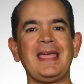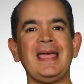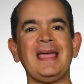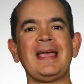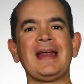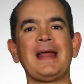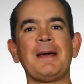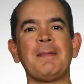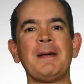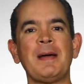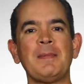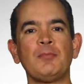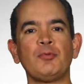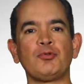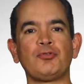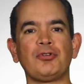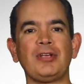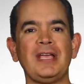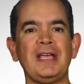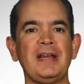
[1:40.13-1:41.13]
que
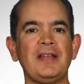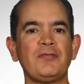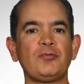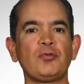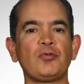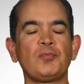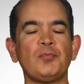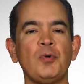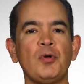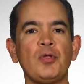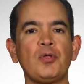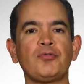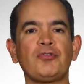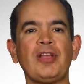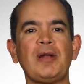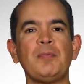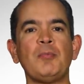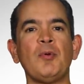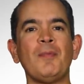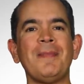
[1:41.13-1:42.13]
grabamos en estos modos
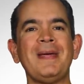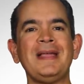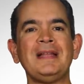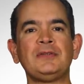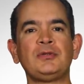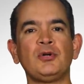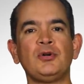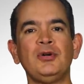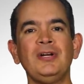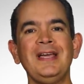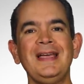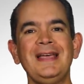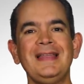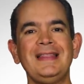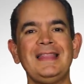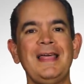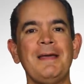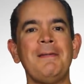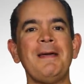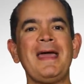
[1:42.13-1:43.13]
al momento
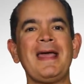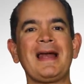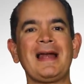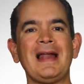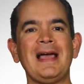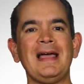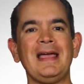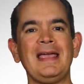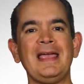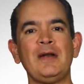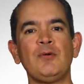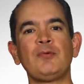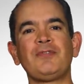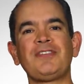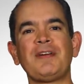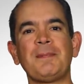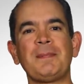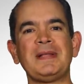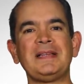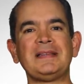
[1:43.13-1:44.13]
de verla en
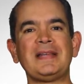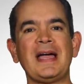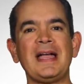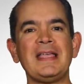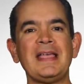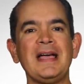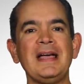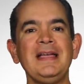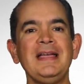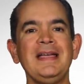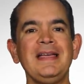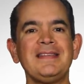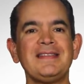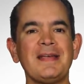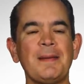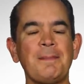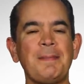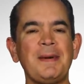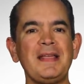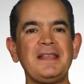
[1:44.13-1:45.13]
nuestra pantalla
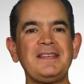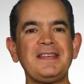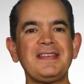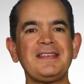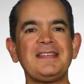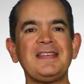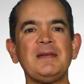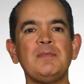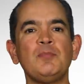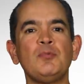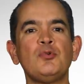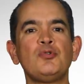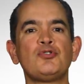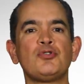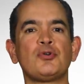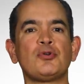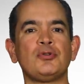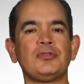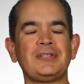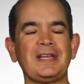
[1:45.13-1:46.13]
se aprecia sin
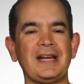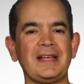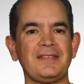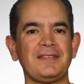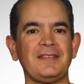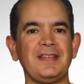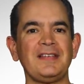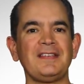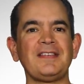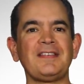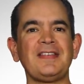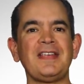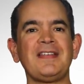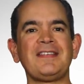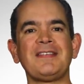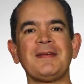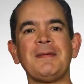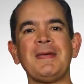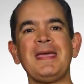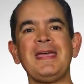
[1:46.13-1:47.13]
mucho contraste, es decir,
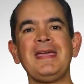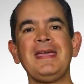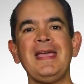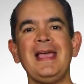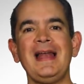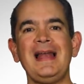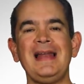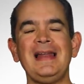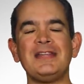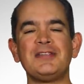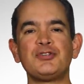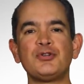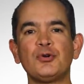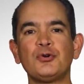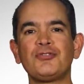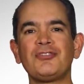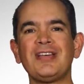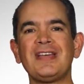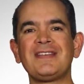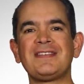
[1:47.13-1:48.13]
se ve
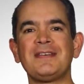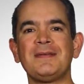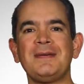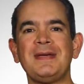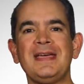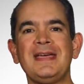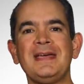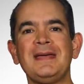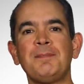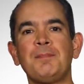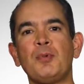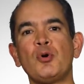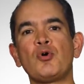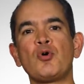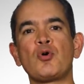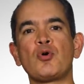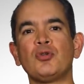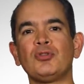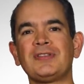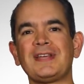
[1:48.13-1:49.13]
lechosa, se ve
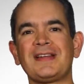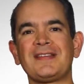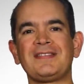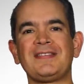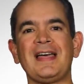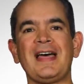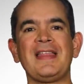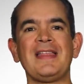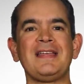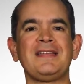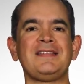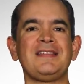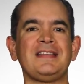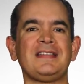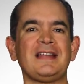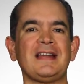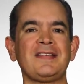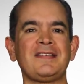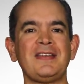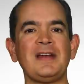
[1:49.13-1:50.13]
poco contrastada,
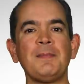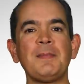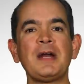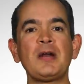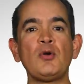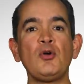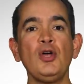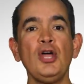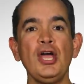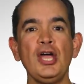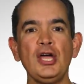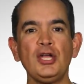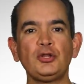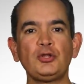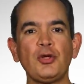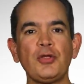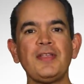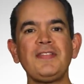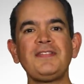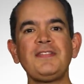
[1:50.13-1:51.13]
etc. Sin embargo,
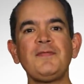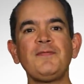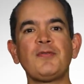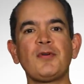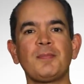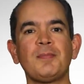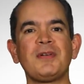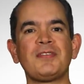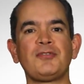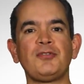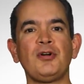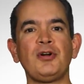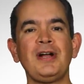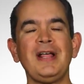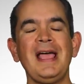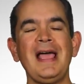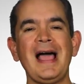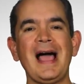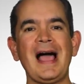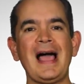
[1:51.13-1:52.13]
toda esta información
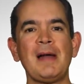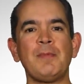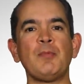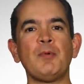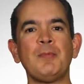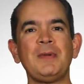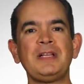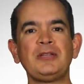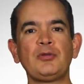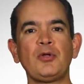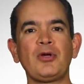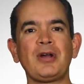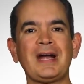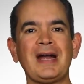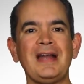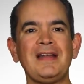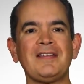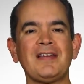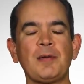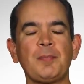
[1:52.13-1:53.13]
al momento de
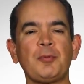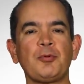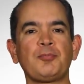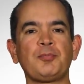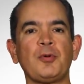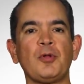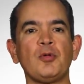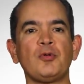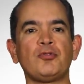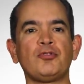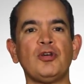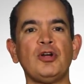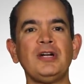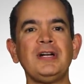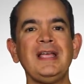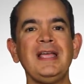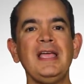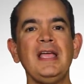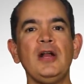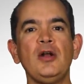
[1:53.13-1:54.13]
realizar
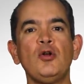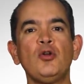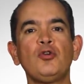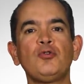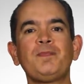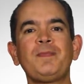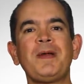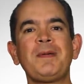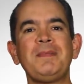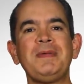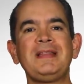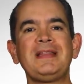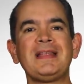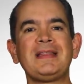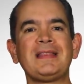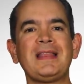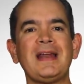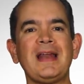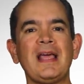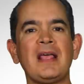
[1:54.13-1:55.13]
postproducción nos permite
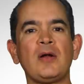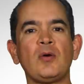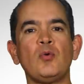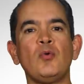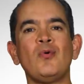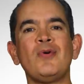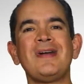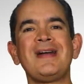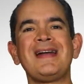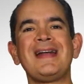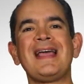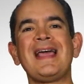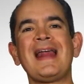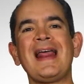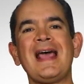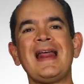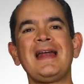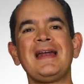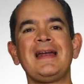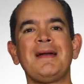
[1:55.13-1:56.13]
tener un
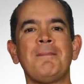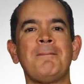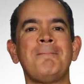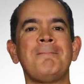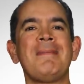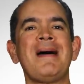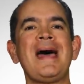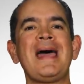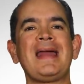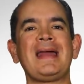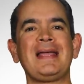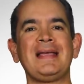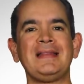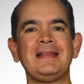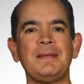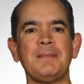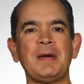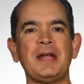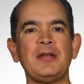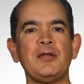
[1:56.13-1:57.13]
gran
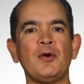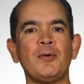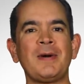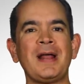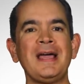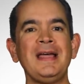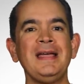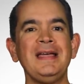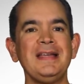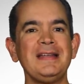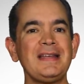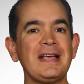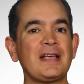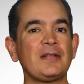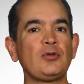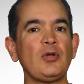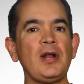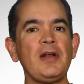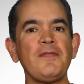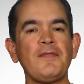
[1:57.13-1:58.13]
margen de maniobra, ya
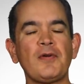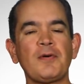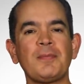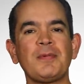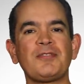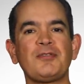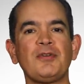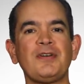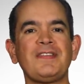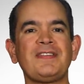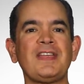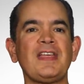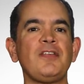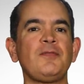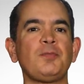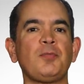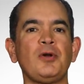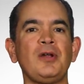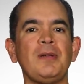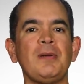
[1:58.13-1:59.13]
que toda la información está
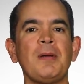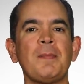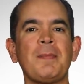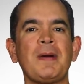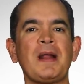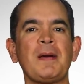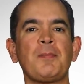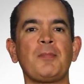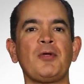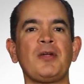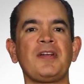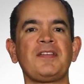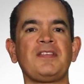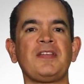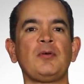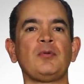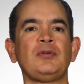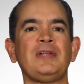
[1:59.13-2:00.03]
disponible para poder ser